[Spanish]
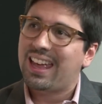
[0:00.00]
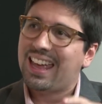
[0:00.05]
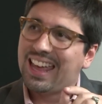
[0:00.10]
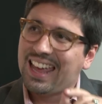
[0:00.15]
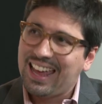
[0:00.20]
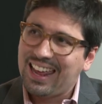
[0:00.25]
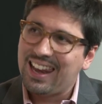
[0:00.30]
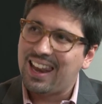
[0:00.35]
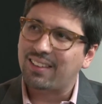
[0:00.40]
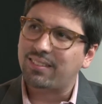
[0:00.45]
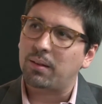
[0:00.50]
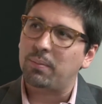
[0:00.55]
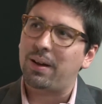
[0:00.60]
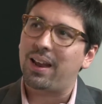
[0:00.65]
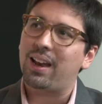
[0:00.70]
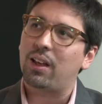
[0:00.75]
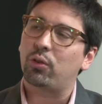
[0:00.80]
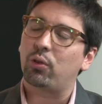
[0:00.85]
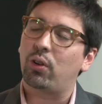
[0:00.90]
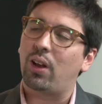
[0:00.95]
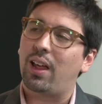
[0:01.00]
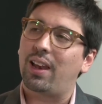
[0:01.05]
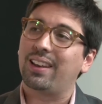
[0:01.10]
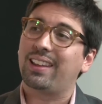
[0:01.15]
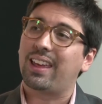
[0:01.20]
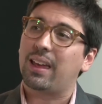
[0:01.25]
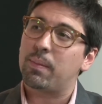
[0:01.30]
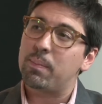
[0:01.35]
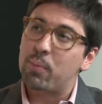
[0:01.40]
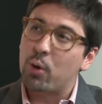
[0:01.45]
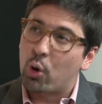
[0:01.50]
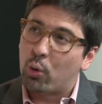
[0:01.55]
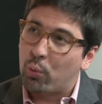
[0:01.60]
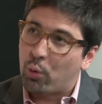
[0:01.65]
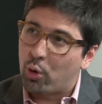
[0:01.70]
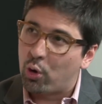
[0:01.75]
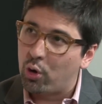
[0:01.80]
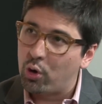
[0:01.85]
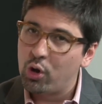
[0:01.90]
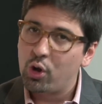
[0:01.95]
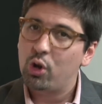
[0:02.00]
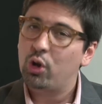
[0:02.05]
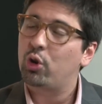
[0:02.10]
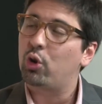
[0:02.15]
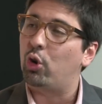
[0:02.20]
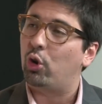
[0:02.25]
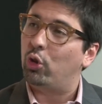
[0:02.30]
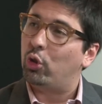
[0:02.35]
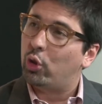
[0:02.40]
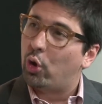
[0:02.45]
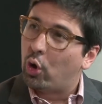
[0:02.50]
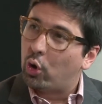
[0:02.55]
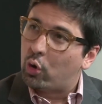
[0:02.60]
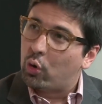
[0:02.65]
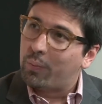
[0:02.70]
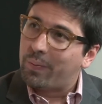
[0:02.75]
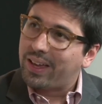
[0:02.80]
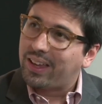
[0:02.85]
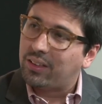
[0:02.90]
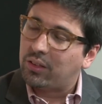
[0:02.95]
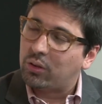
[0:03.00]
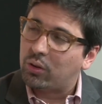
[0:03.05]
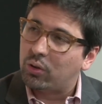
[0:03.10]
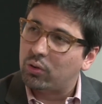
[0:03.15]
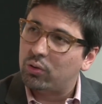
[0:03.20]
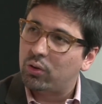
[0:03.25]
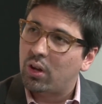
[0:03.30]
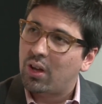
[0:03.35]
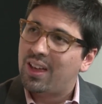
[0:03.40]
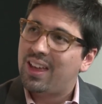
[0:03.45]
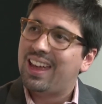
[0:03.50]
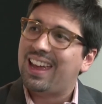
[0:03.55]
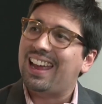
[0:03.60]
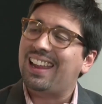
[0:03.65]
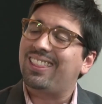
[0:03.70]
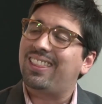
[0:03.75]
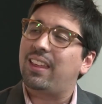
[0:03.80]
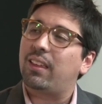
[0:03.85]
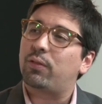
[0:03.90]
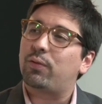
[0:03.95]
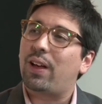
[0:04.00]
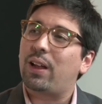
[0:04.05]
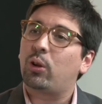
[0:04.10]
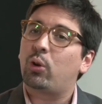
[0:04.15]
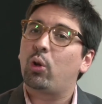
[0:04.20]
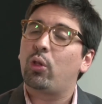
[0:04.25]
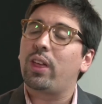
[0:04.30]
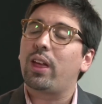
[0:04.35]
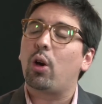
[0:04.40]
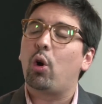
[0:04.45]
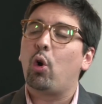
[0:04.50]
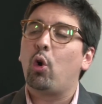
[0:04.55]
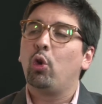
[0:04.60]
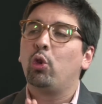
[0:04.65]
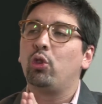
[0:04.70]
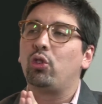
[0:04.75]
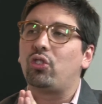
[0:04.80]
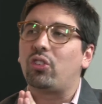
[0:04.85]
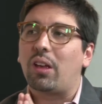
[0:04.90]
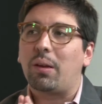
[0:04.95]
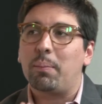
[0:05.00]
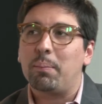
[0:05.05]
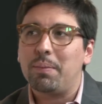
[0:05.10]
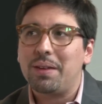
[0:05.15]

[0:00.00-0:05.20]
en la Asamblea Nacional que probó con documentos el desfalco de 11